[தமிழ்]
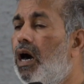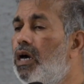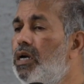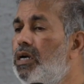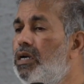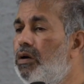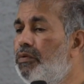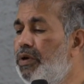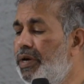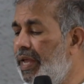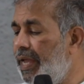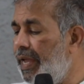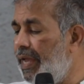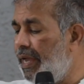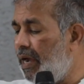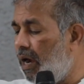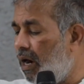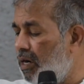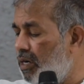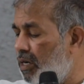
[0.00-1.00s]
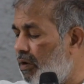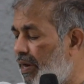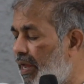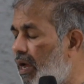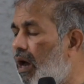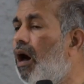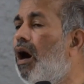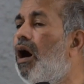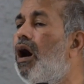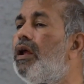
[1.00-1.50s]
ஆண்டவருடைய
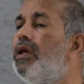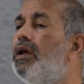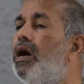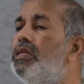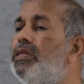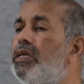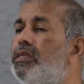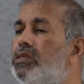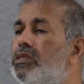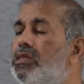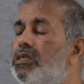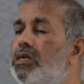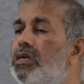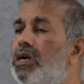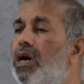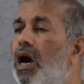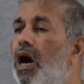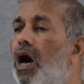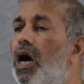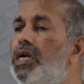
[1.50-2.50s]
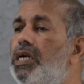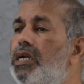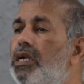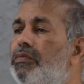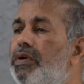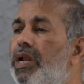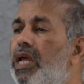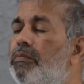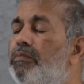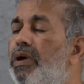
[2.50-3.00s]
ஆண்டவரை ஆராதித்து
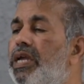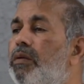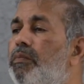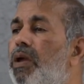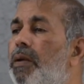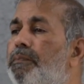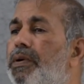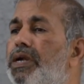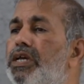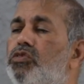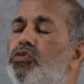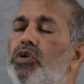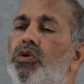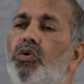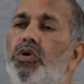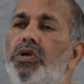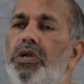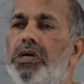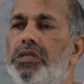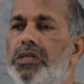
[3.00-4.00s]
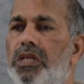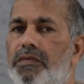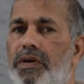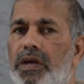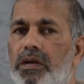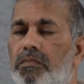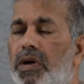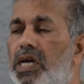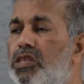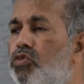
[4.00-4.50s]
ஆண்டவரை மகிமைப்படுத்தி கொண்டு
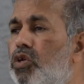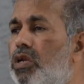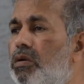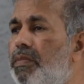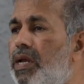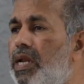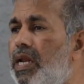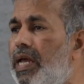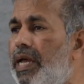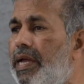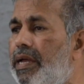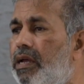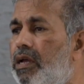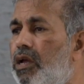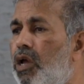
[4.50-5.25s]
வந்தவர் மாத்திரமல்ல